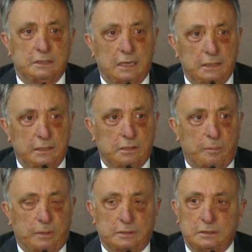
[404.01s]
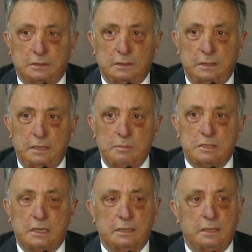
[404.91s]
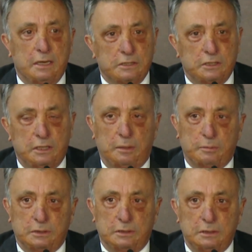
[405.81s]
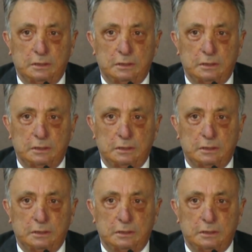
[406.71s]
giderleri kapattık, elimizden gelen her şeyi yaptık.